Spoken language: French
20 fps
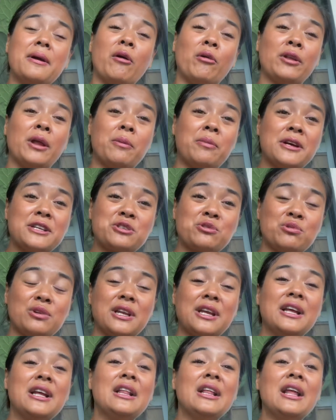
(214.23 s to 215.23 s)
on a
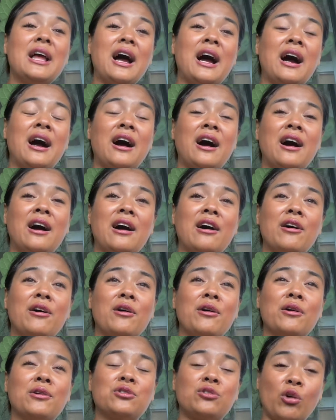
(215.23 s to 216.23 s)
basculé à
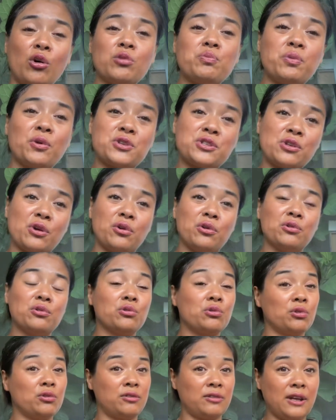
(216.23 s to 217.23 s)
30% euh,
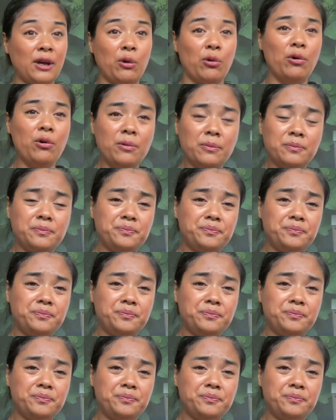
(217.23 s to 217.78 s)
de terreau.